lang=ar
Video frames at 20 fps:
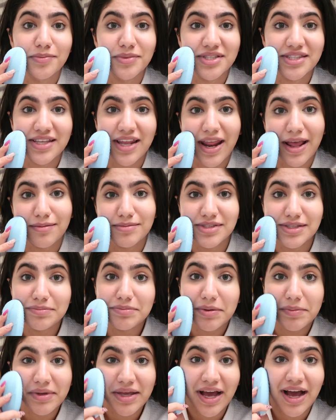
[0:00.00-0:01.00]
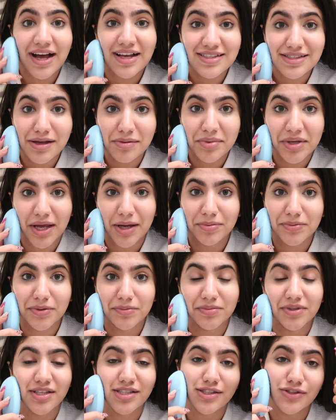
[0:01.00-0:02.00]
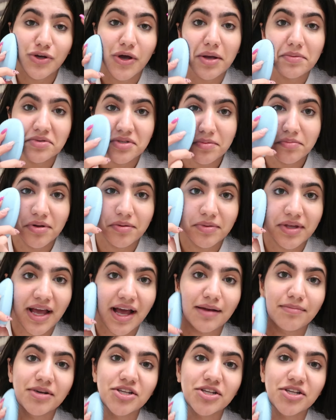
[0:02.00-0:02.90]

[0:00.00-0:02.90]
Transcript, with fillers: بيصير 50% على اصابيعي بتمتصه 50% على